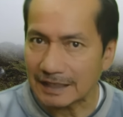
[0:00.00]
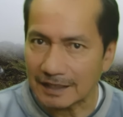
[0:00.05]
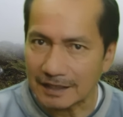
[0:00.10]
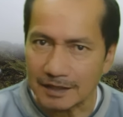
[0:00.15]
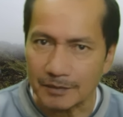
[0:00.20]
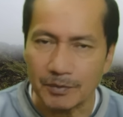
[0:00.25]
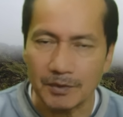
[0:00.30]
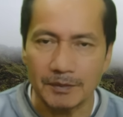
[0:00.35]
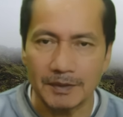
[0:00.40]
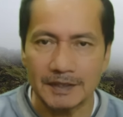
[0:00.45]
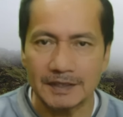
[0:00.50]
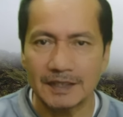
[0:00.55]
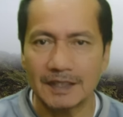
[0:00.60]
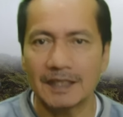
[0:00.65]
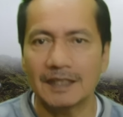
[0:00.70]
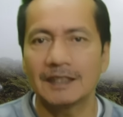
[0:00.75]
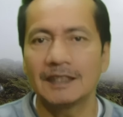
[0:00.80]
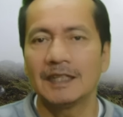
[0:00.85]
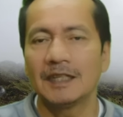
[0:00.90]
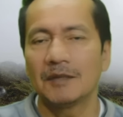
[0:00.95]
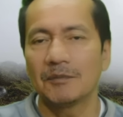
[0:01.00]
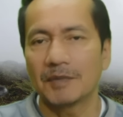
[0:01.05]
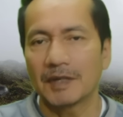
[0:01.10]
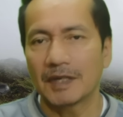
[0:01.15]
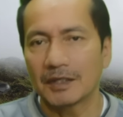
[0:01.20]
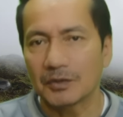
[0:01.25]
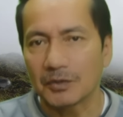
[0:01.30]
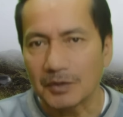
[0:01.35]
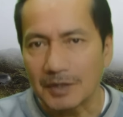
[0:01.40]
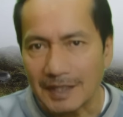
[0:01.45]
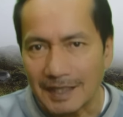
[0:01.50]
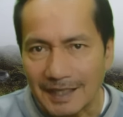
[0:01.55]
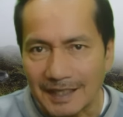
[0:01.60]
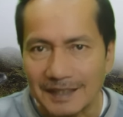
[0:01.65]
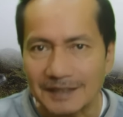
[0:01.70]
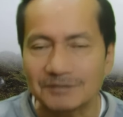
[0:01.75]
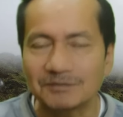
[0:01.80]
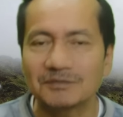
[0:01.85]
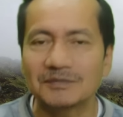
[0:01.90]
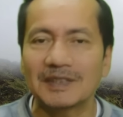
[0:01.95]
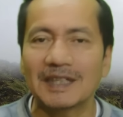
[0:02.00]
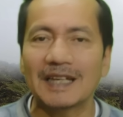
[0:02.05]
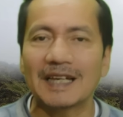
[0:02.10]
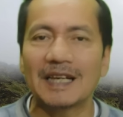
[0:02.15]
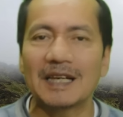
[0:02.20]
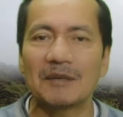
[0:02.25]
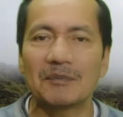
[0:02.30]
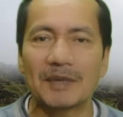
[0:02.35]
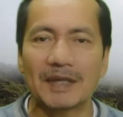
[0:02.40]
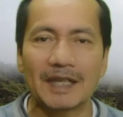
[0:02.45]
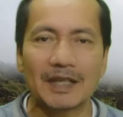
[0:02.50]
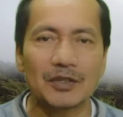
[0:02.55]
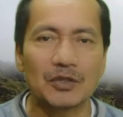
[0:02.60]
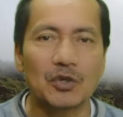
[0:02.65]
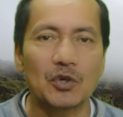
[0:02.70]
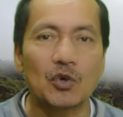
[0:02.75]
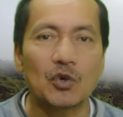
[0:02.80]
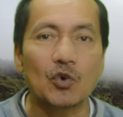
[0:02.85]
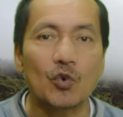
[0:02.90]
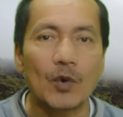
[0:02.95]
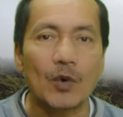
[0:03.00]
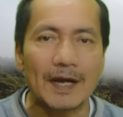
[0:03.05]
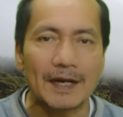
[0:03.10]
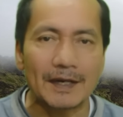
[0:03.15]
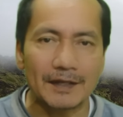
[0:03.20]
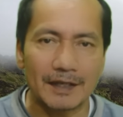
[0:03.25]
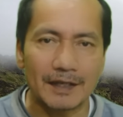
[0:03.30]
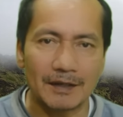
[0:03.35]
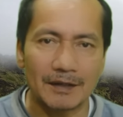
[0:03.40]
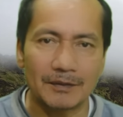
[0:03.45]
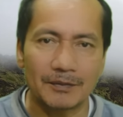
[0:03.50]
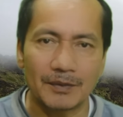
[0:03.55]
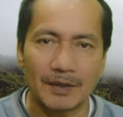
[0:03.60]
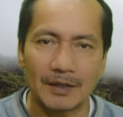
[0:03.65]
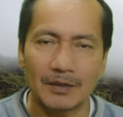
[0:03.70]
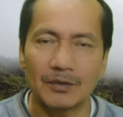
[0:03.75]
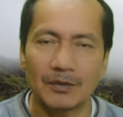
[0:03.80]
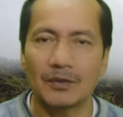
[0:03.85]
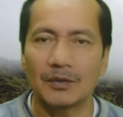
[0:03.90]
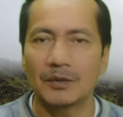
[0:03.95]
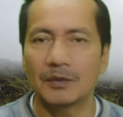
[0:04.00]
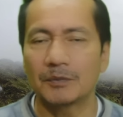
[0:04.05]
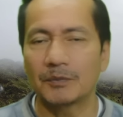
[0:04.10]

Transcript: desaprovechar para tocar el pequeño guardafango